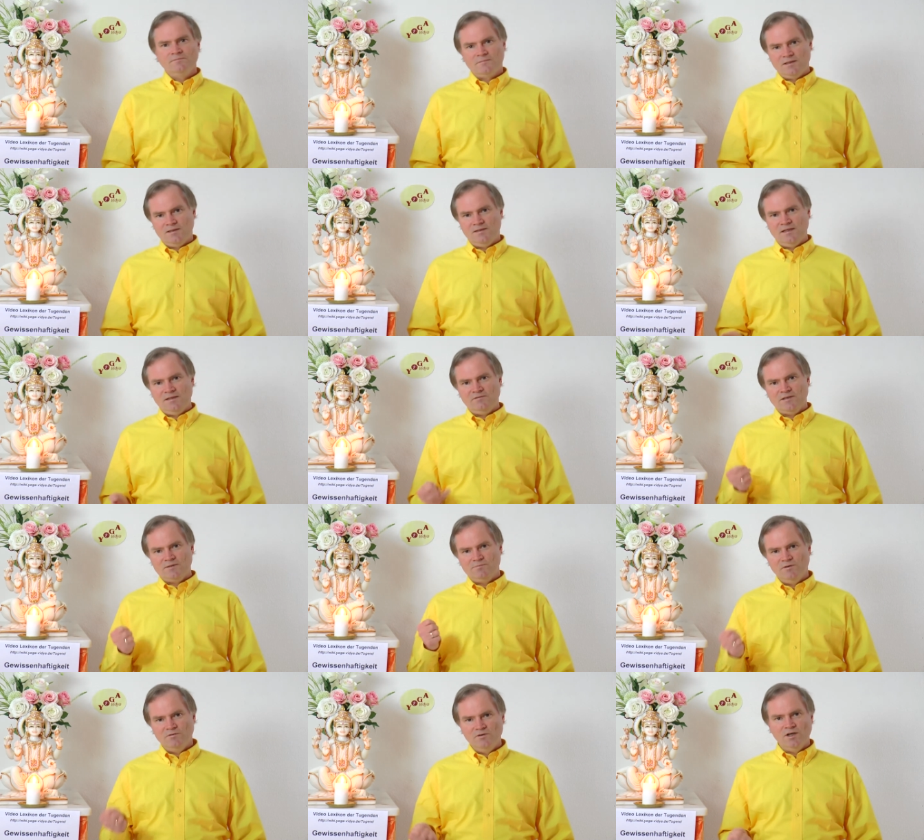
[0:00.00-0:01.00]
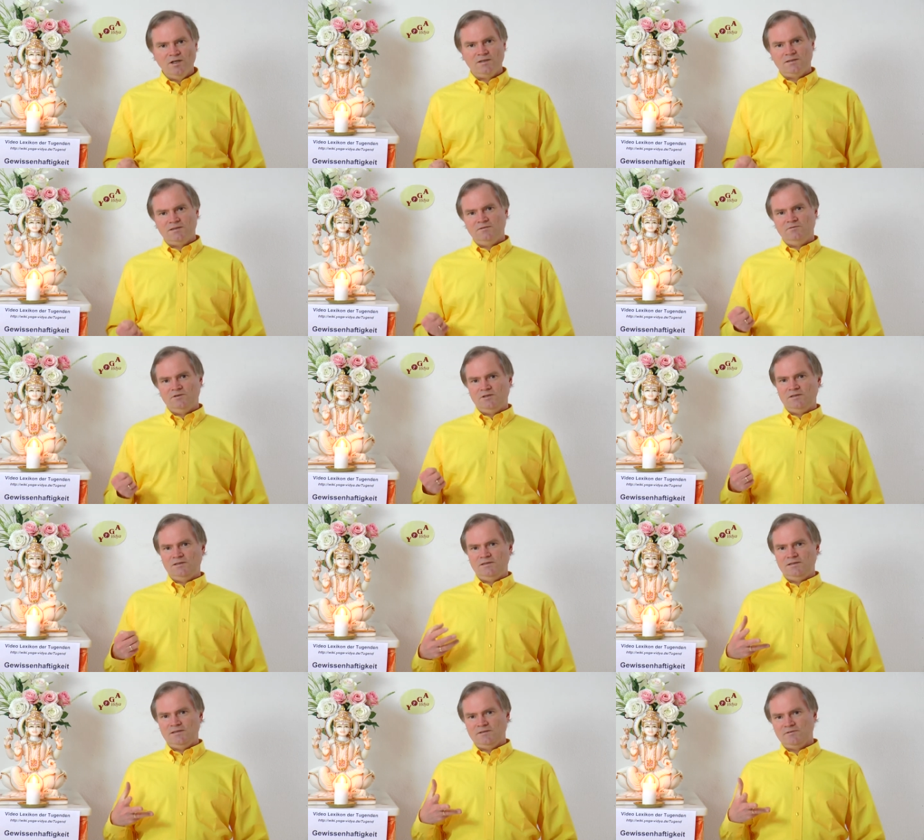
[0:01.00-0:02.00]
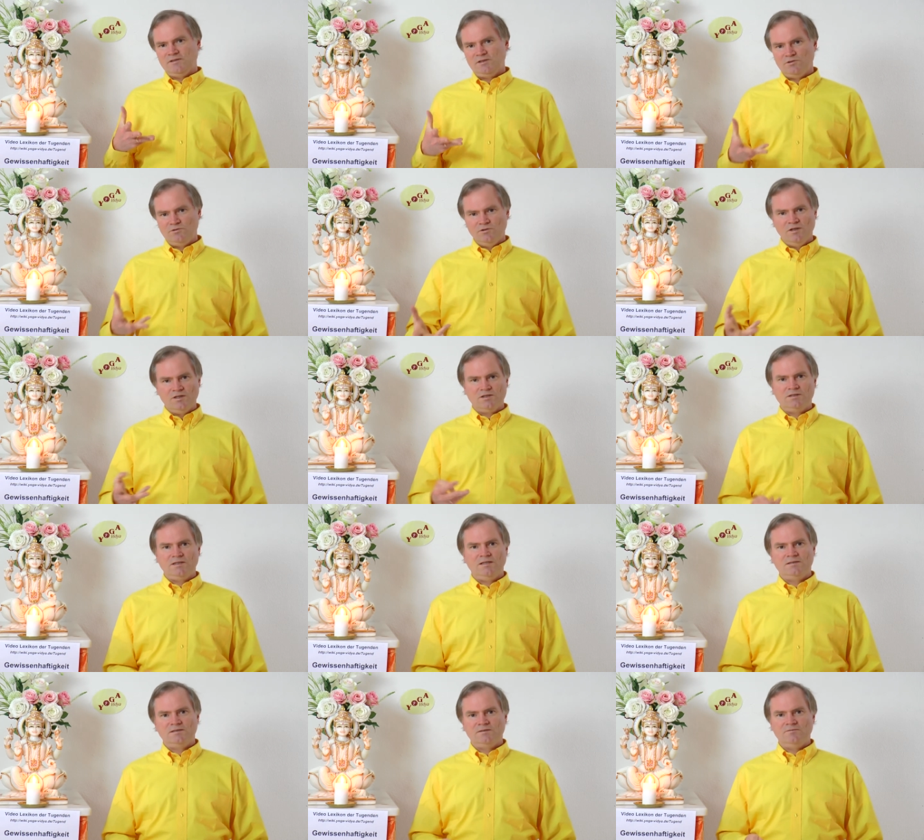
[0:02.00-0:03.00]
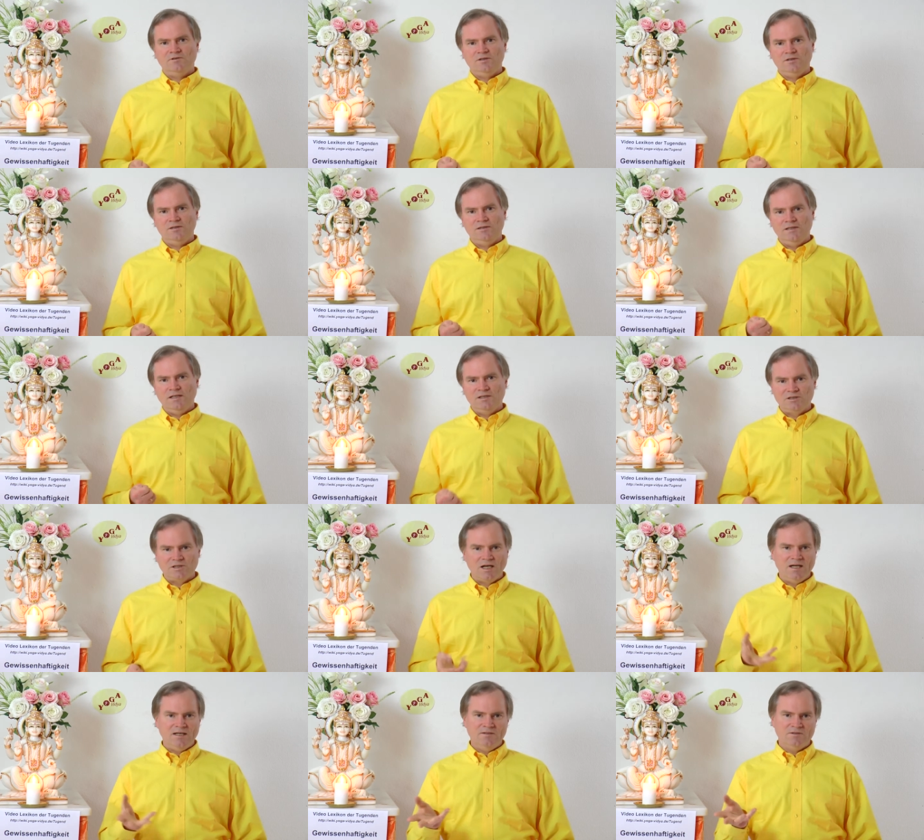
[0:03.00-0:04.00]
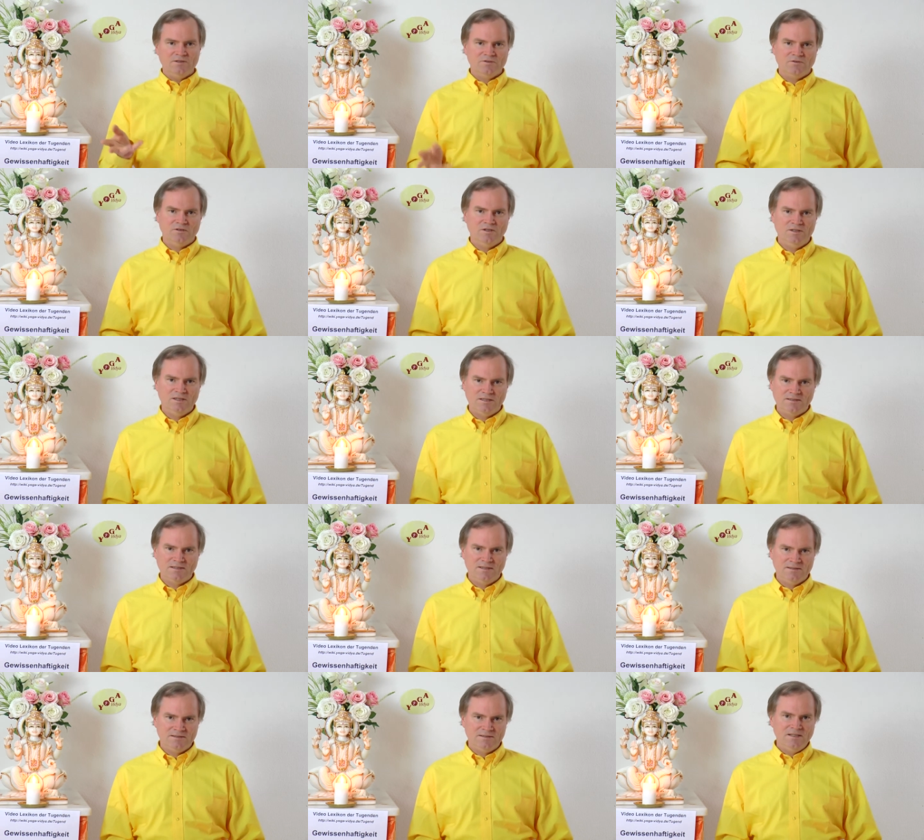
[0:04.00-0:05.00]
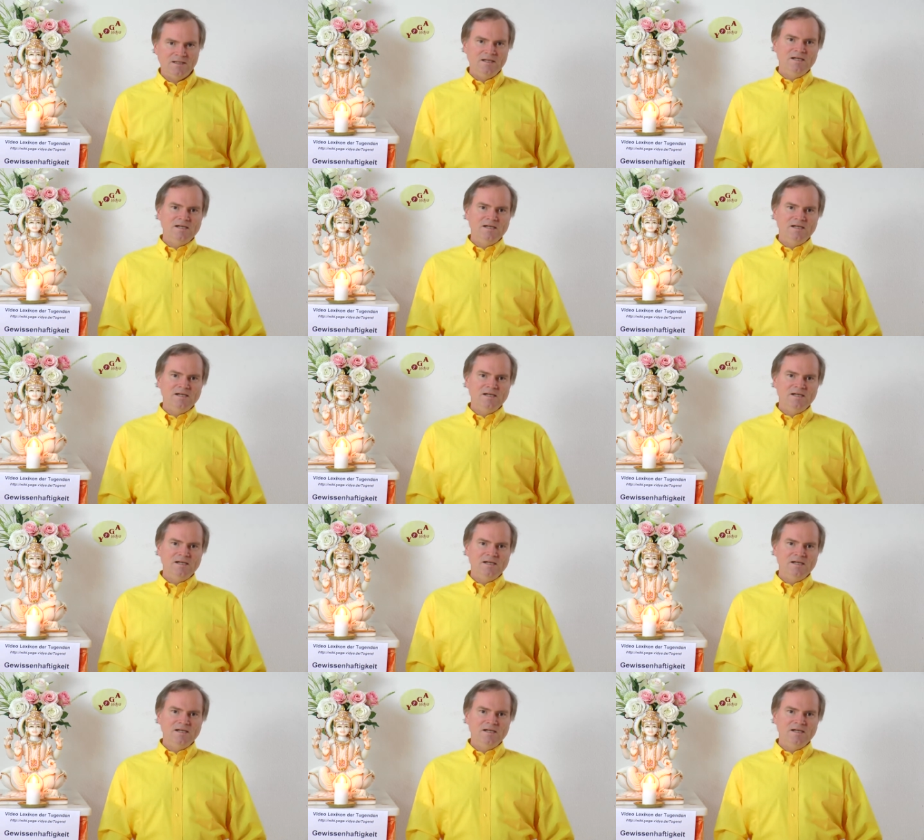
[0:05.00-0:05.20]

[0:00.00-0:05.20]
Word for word: hm, die etwas bewirken wollen, die etwas durchsetzen wollen, die entscheidungsfreudig sind,